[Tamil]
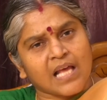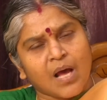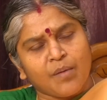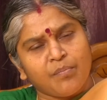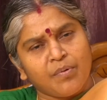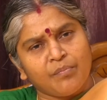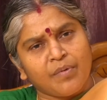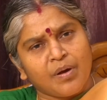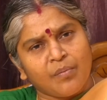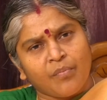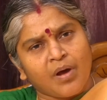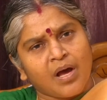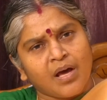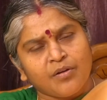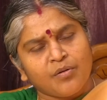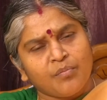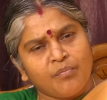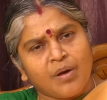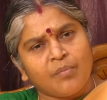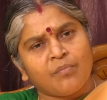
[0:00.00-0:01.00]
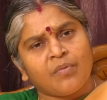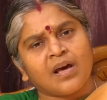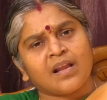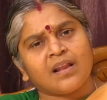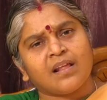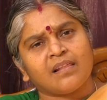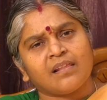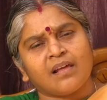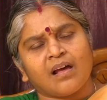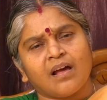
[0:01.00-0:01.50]
சாபமா மாறுமா
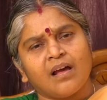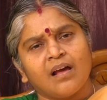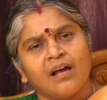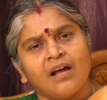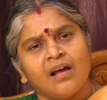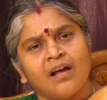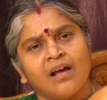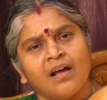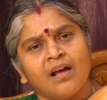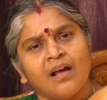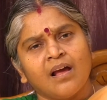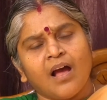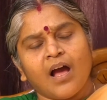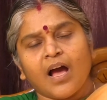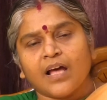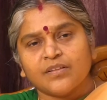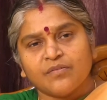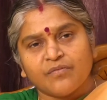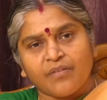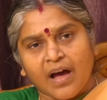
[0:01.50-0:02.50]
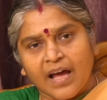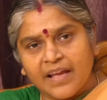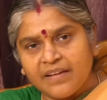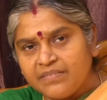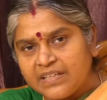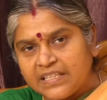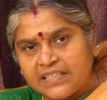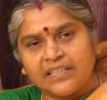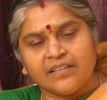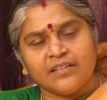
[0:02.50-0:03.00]
மாறாதா அது
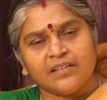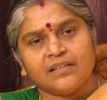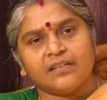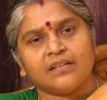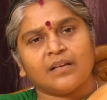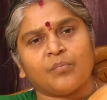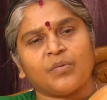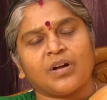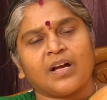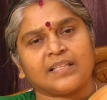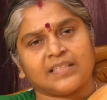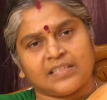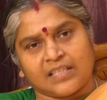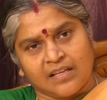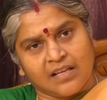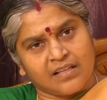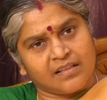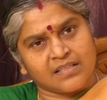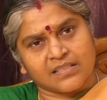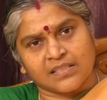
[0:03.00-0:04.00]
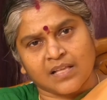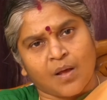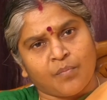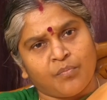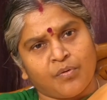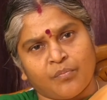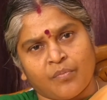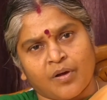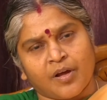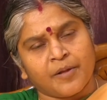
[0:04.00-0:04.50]
வாய்விட்டு நம்ம கத்தனாதான்
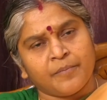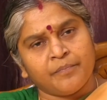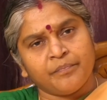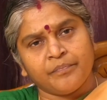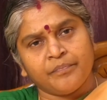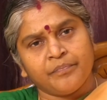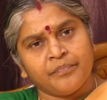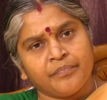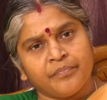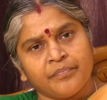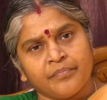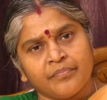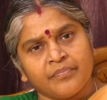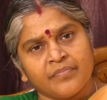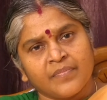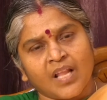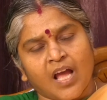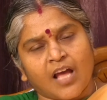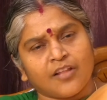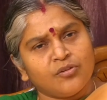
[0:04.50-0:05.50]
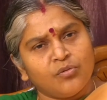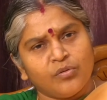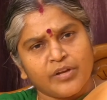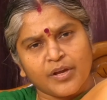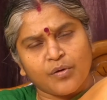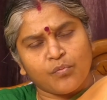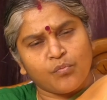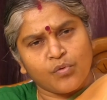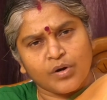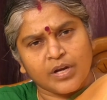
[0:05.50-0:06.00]
சாபமா
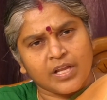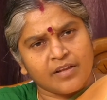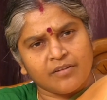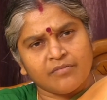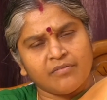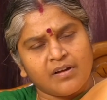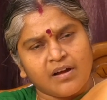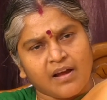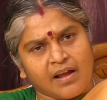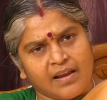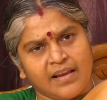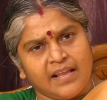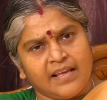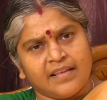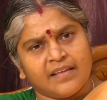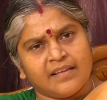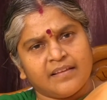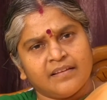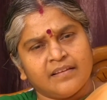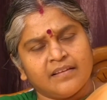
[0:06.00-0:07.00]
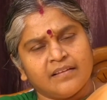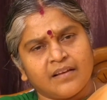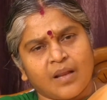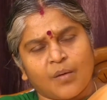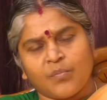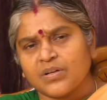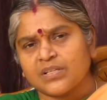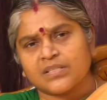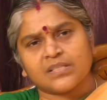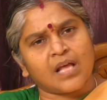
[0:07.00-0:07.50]
அதனுடைய உணர்வு அலை
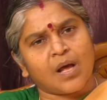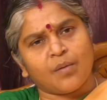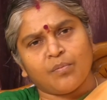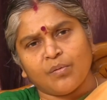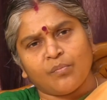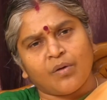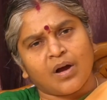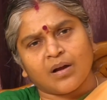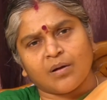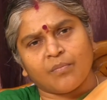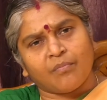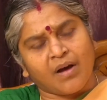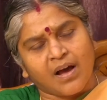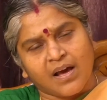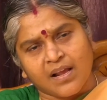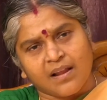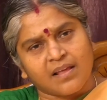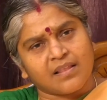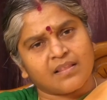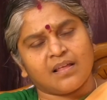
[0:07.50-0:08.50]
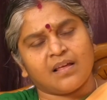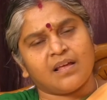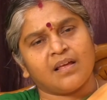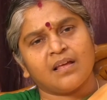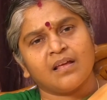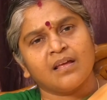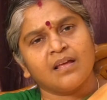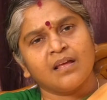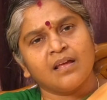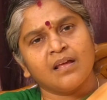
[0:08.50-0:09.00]
நமக்கு சாபமாக மாறாதா
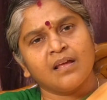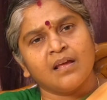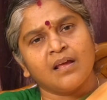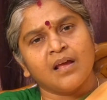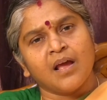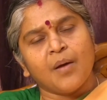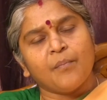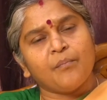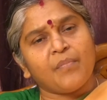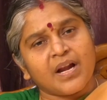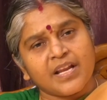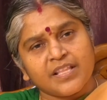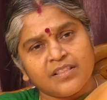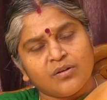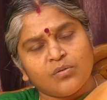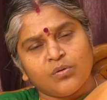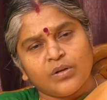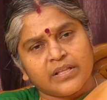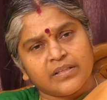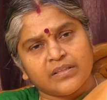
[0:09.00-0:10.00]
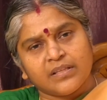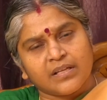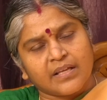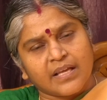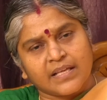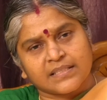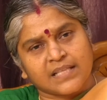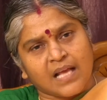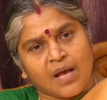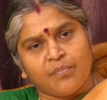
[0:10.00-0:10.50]
மனித
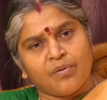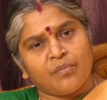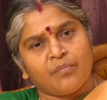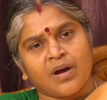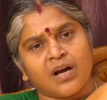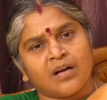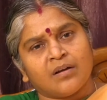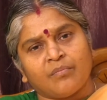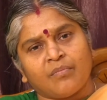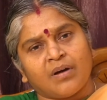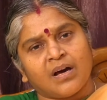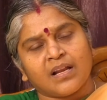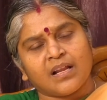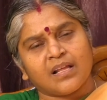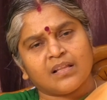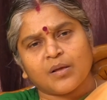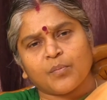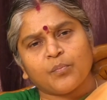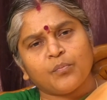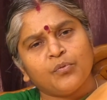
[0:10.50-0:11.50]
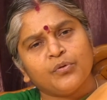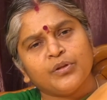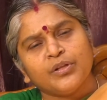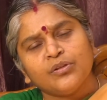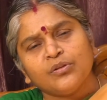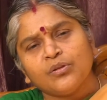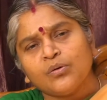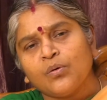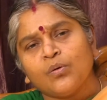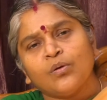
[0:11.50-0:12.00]
குலத்திற்கே சாபமாக மாறாதா
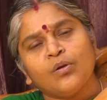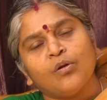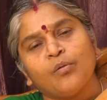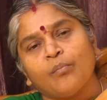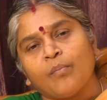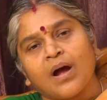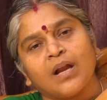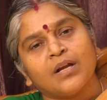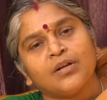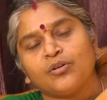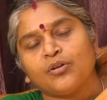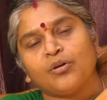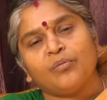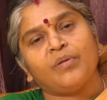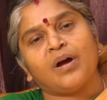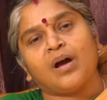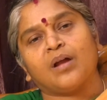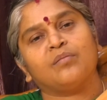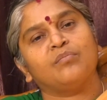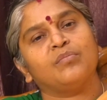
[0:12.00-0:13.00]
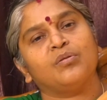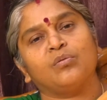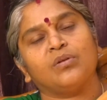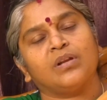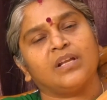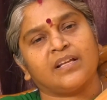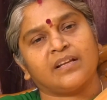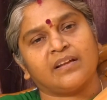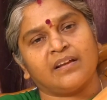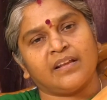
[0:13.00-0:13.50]
புரிந்து கொள்ள மாட்டோமா அன்பு
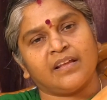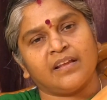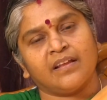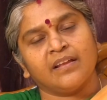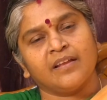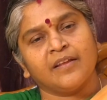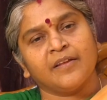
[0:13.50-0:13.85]
உள்ளவர்களே